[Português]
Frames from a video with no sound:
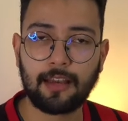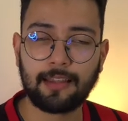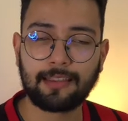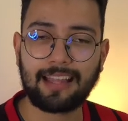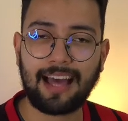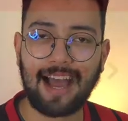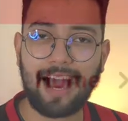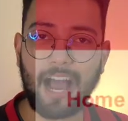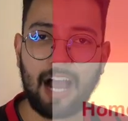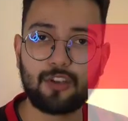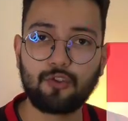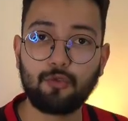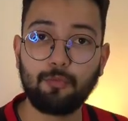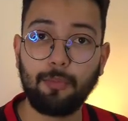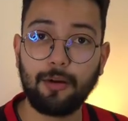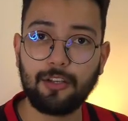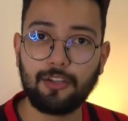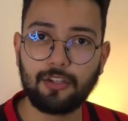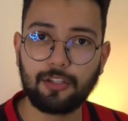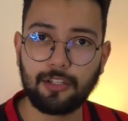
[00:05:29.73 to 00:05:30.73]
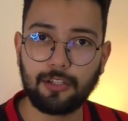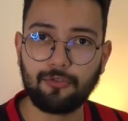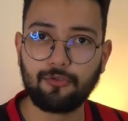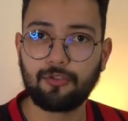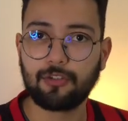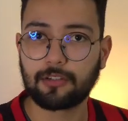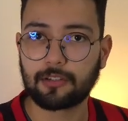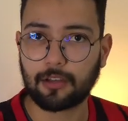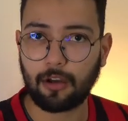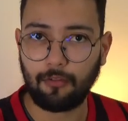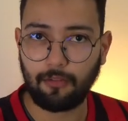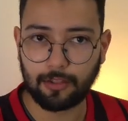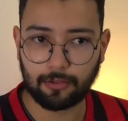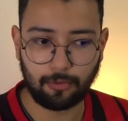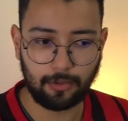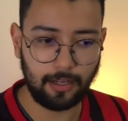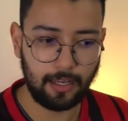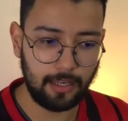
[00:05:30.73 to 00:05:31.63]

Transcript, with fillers: da rádio Band News de Salvador.